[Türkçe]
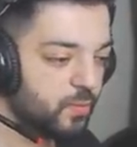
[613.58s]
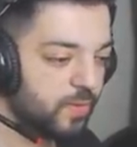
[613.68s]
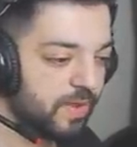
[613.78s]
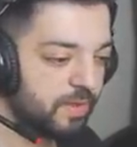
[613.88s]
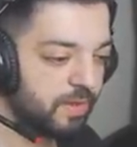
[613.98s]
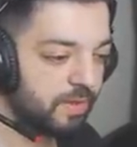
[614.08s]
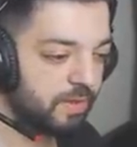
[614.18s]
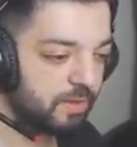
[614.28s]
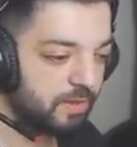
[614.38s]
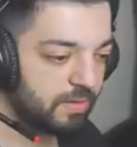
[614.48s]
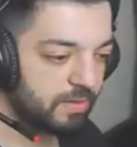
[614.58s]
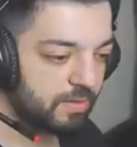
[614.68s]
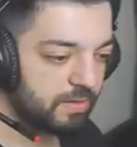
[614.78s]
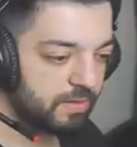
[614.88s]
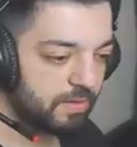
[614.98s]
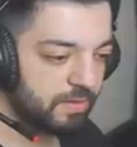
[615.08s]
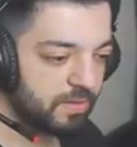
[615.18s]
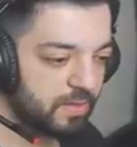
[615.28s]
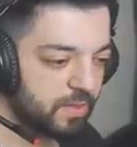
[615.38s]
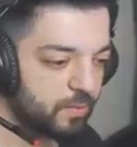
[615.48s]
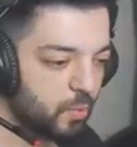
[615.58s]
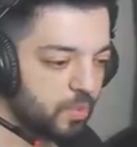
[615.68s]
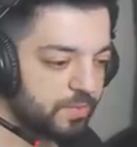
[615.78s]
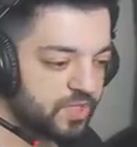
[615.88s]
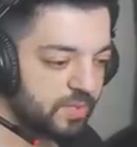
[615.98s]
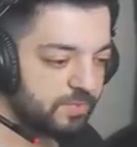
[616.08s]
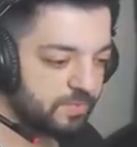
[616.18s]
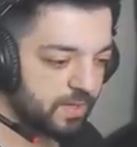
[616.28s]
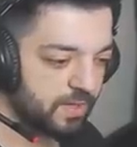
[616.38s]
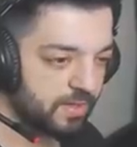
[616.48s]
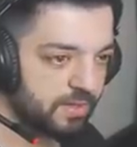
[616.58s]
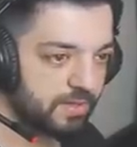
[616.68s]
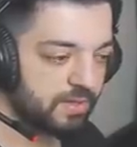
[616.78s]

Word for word: Bu ne ya? Böyle bir şey mi var?